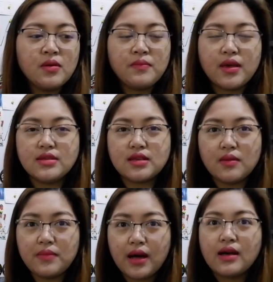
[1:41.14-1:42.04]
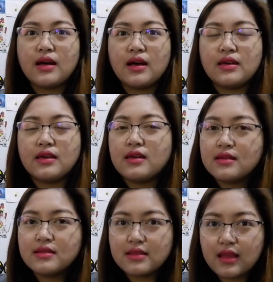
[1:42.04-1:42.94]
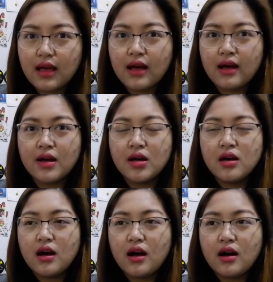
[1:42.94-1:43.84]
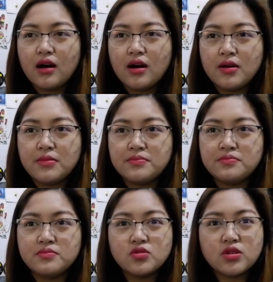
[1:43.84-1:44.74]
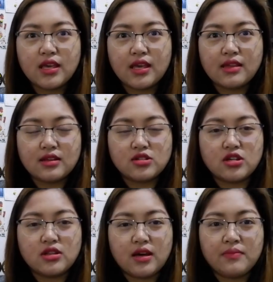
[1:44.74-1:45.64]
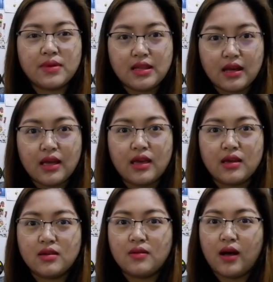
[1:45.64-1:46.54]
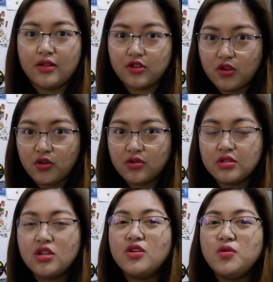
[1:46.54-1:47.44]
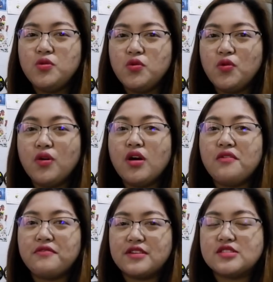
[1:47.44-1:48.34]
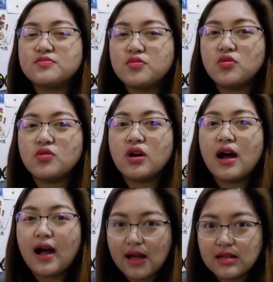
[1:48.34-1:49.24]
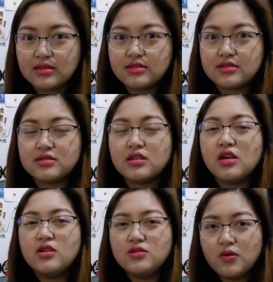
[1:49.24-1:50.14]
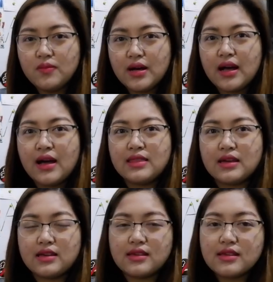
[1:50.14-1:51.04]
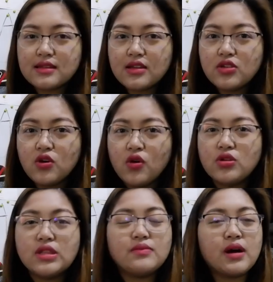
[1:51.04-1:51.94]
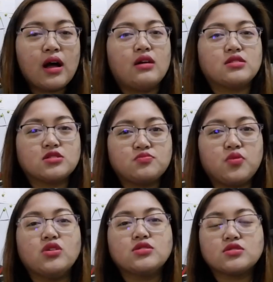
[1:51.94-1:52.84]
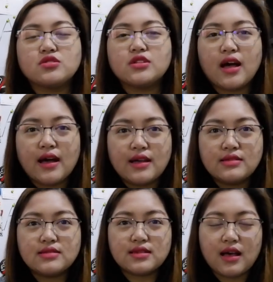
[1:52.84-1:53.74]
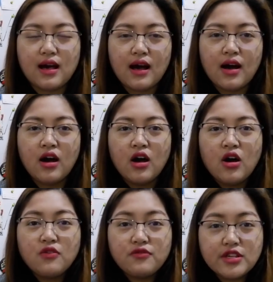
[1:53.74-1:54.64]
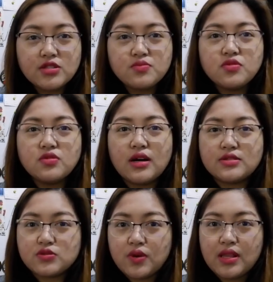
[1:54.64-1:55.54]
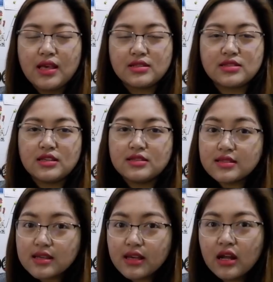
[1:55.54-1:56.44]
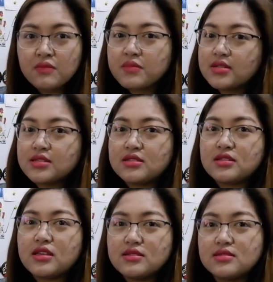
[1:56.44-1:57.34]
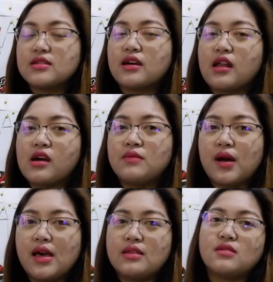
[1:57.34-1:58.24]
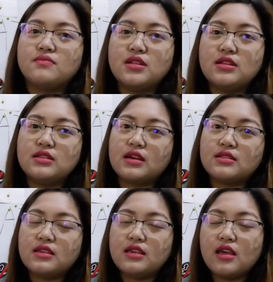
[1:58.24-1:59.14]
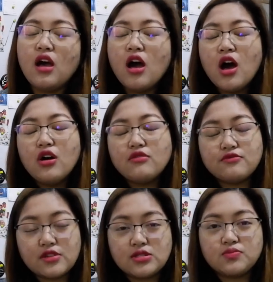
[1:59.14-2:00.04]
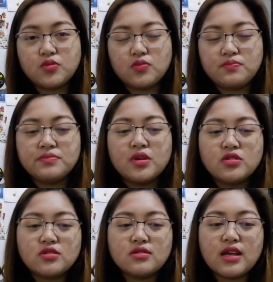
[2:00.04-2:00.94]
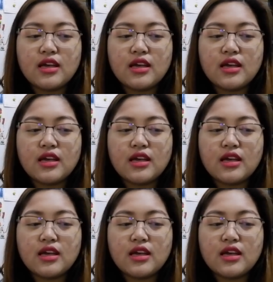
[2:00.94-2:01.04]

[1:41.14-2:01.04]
may isang bagay na um, kikita siya ng malaki. Ano yon? Yung Facebook ads. Yung mga nakikita nyo na mga sponsored ads sa Facebook as well as sa Instagram kasi si Instagram ay nabili na ni Facebook. So, yung